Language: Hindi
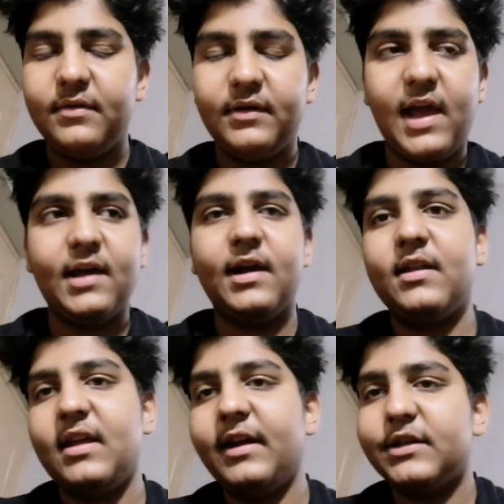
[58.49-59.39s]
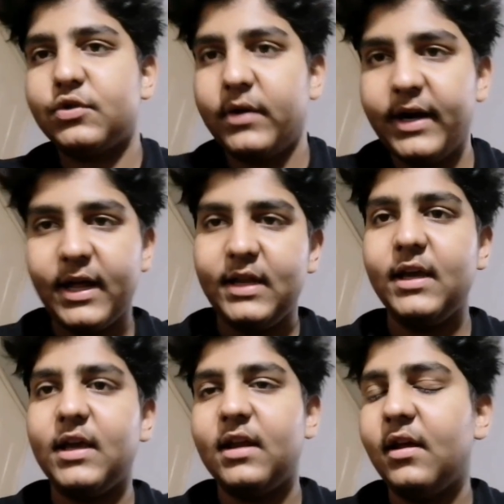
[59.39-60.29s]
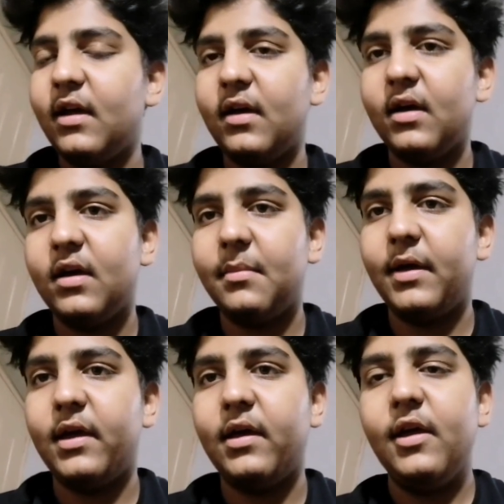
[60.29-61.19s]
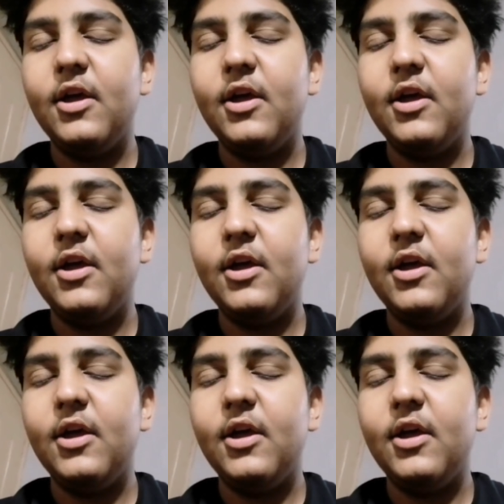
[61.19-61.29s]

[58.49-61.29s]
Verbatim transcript: टैग कर दिया एक स्टोरी डाली है कि ना आ, मैं